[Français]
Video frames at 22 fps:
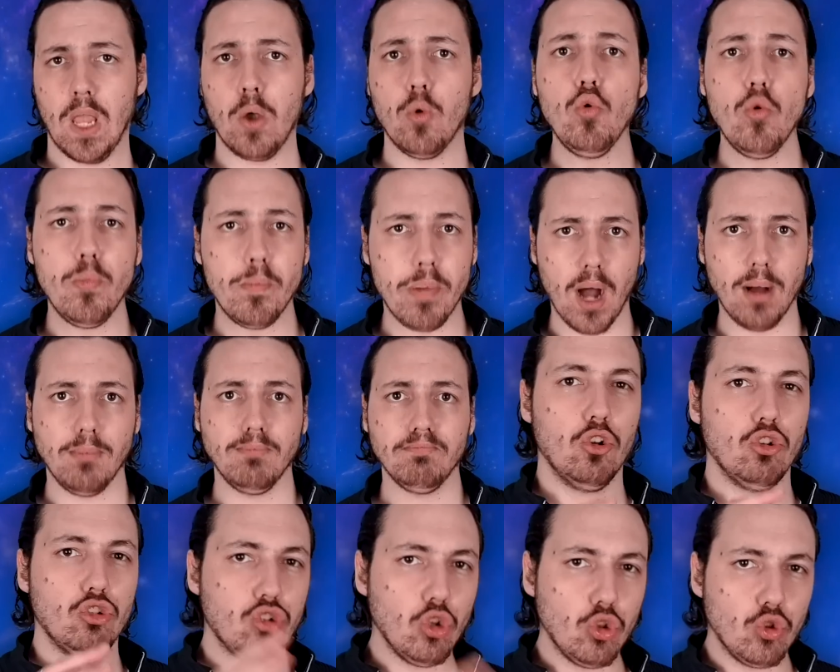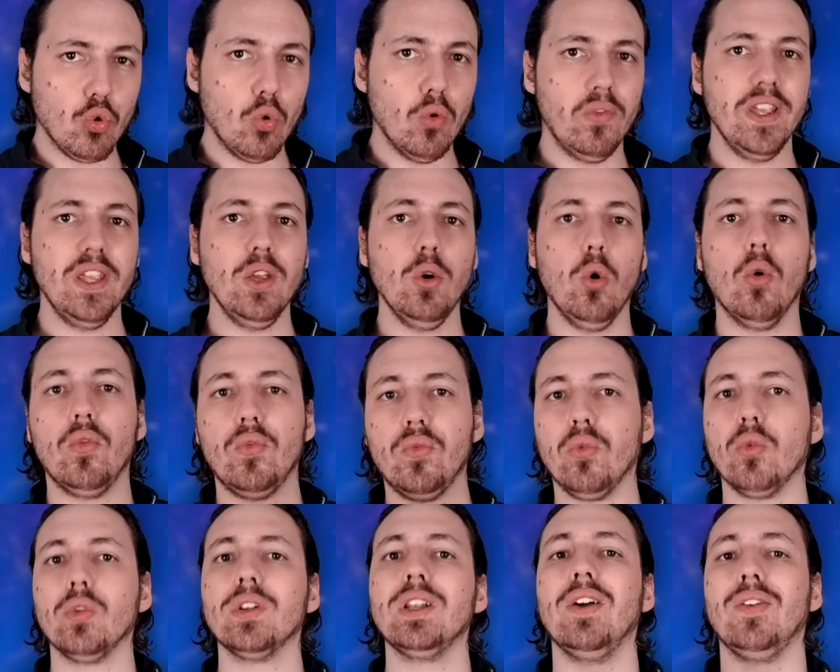Ou pas. Se trouver au
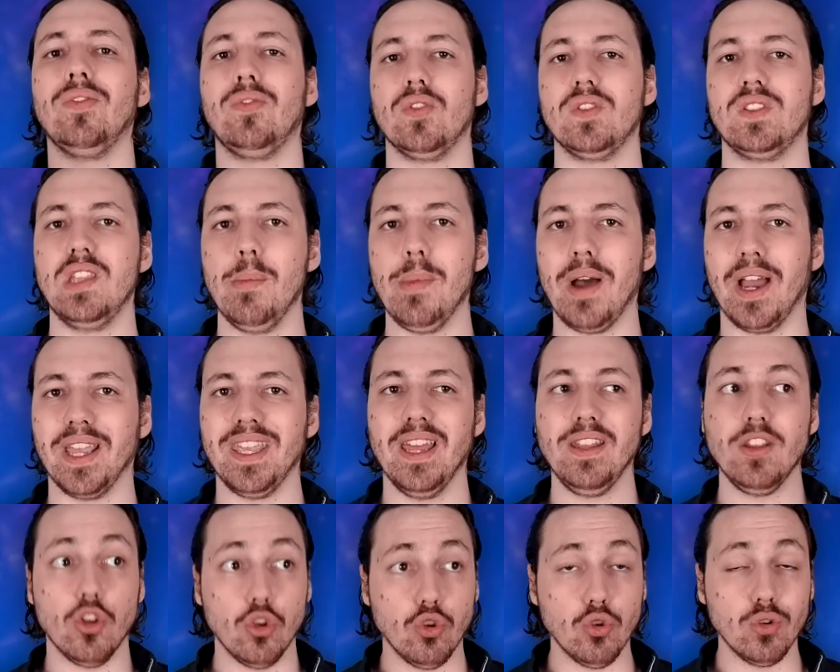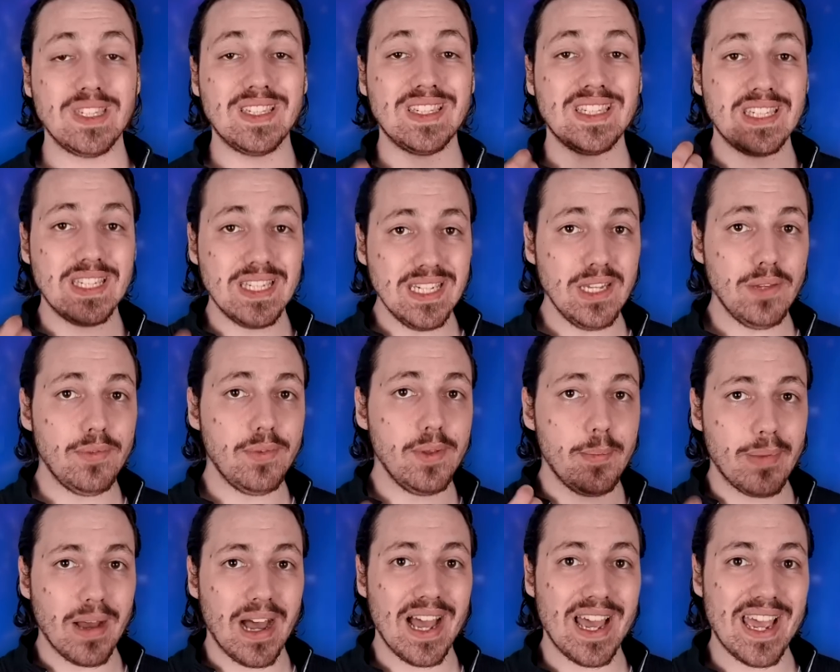fond de la fosse des Mariannes ne signifie
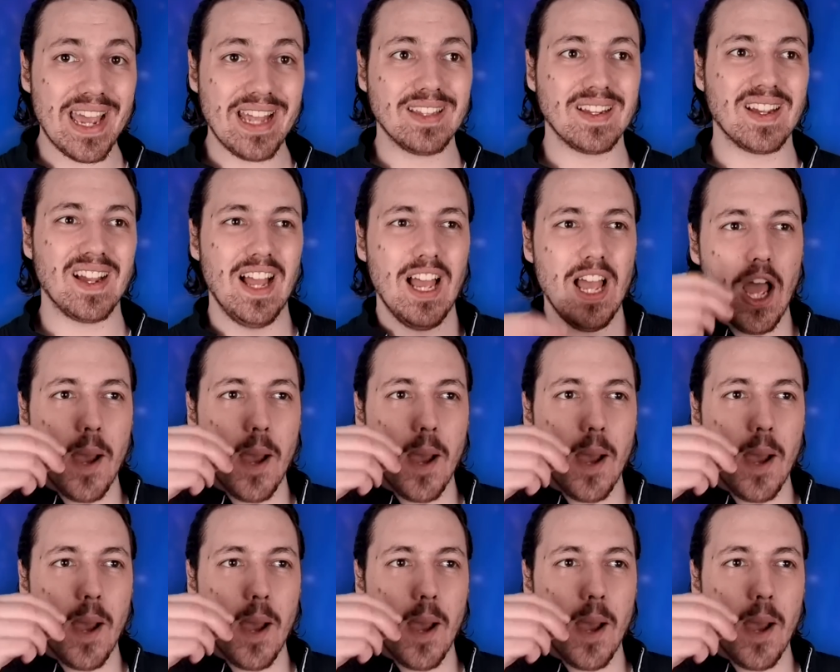pas être